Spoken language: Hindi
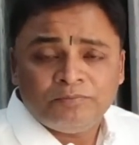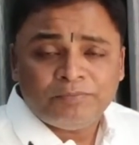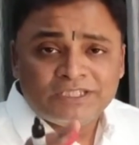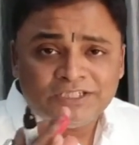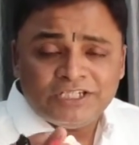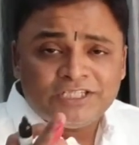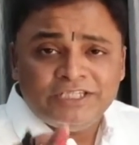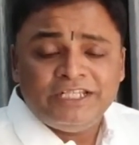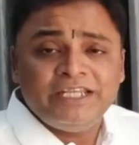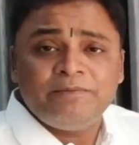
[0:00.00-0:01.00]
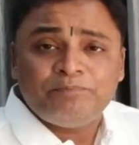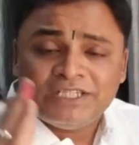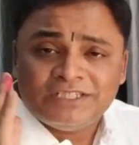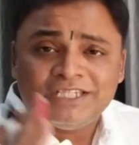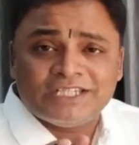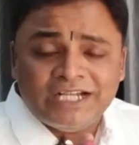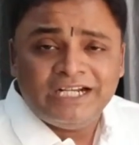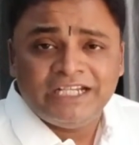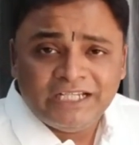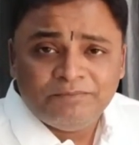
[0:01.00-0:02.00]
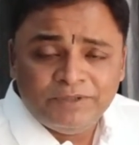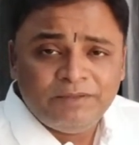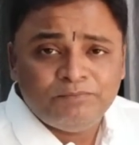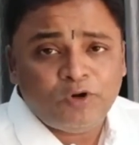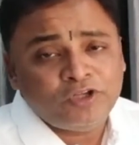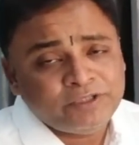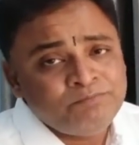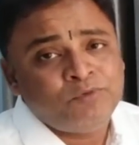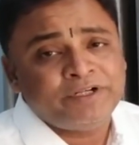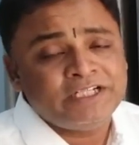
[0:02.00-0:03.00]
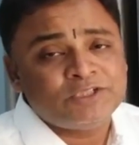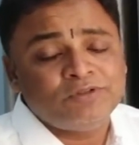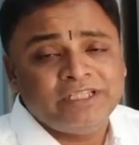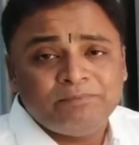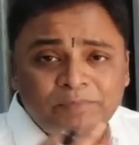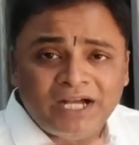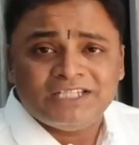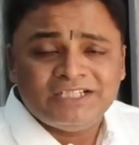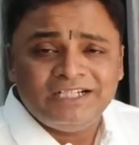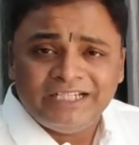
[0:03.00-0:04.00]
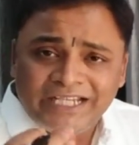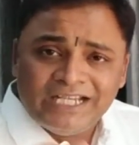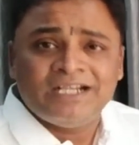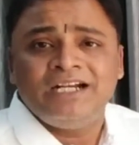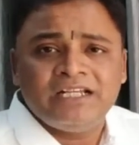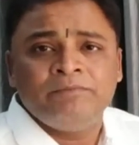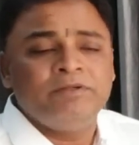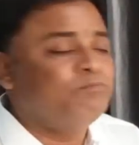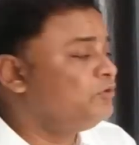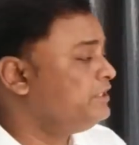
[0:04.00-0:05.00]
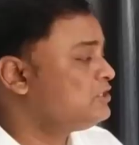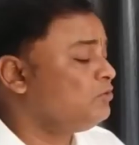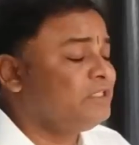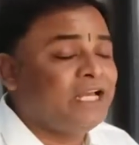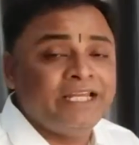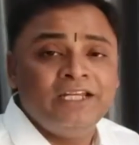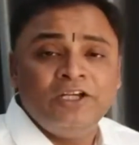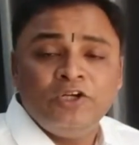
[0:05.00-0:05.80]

25 दिन नहीं 25 घंटे भी बहुत इंपॉर्टेंस होते हैं पाँच घंटे एक घंटा भी इम्पोर्टेंस होता है